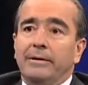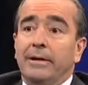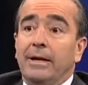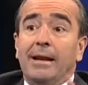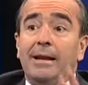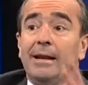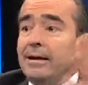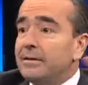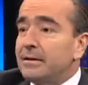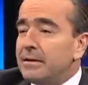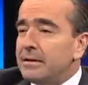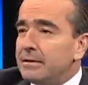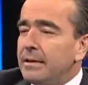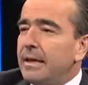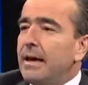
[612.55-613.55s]
la
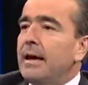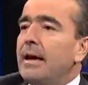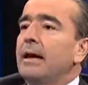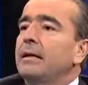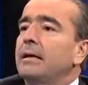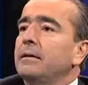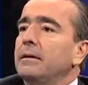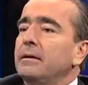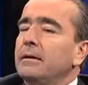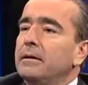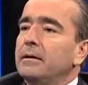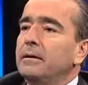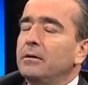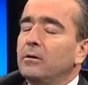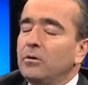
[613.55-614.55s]
electricidad,
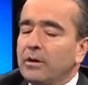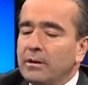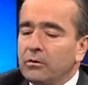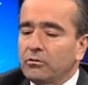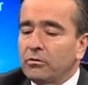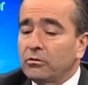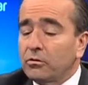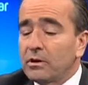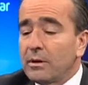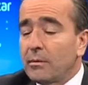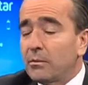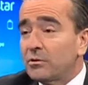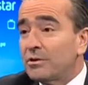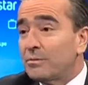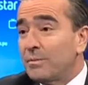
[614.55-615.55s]
eh, lo que nosotros
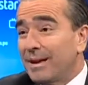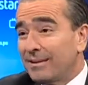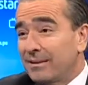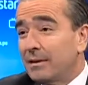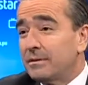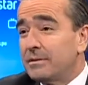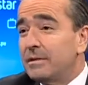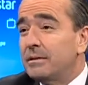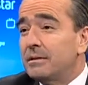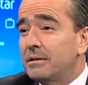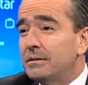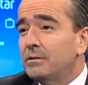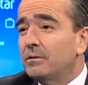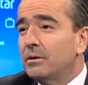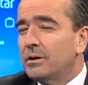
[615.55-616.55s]
llamamos Smarter
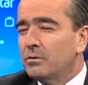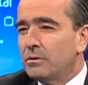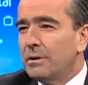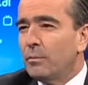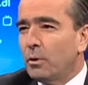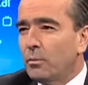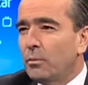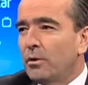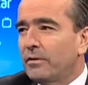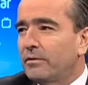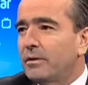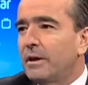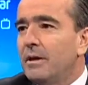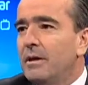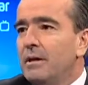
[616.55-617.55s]
Cities, ¿no? que es una
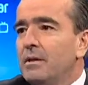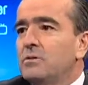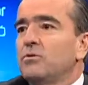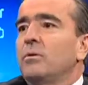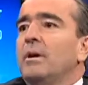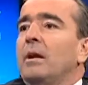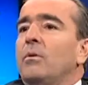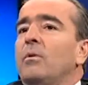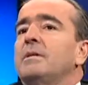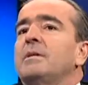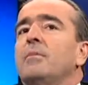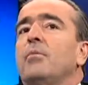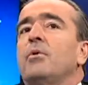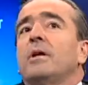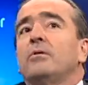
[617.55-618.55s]
propuesta sobre la cual
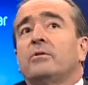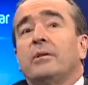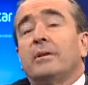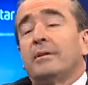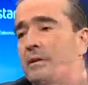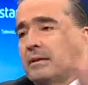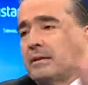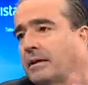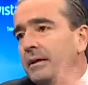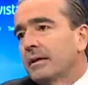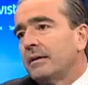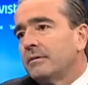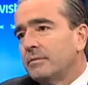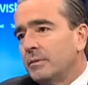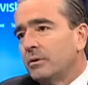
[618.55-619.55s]
se apoya nuestra estrategia de
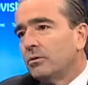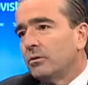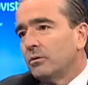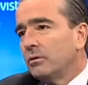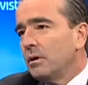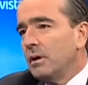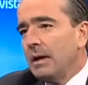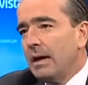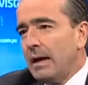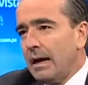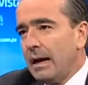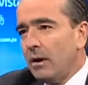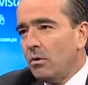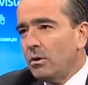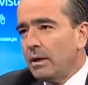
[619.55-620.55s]
crecimiento
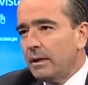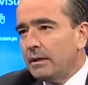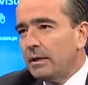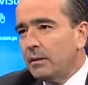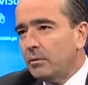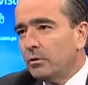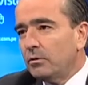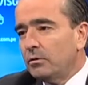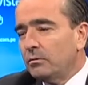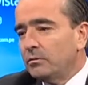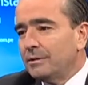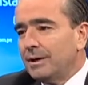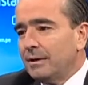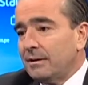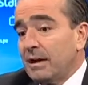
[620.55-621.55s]
ahora, digamos, O
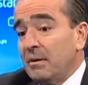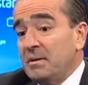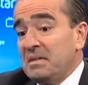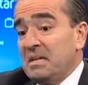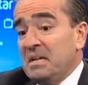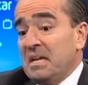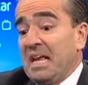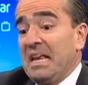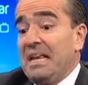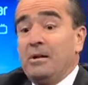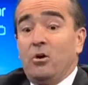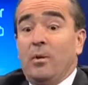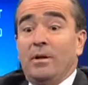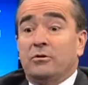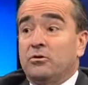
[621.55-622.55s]
sea, a través de la
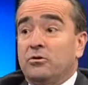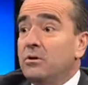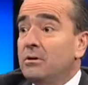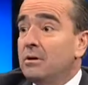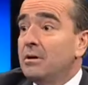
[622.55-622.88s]
innovación...